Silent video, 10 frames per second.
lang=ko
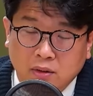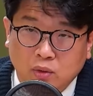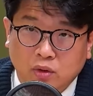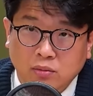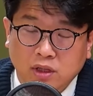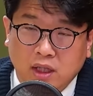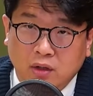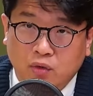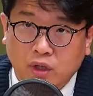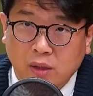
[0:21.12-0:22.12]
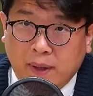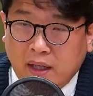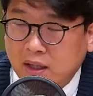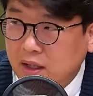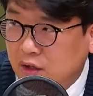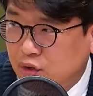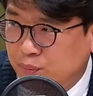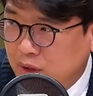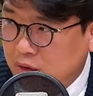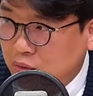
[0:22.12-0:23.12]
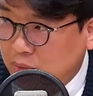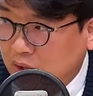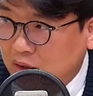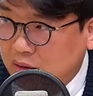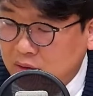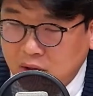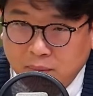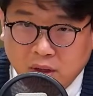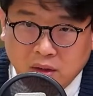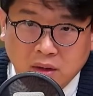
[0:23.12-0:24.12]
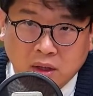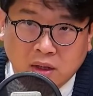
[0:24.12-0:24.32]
조금 그냥 귀에 박히기 쉽게 좀 얘기를 드리면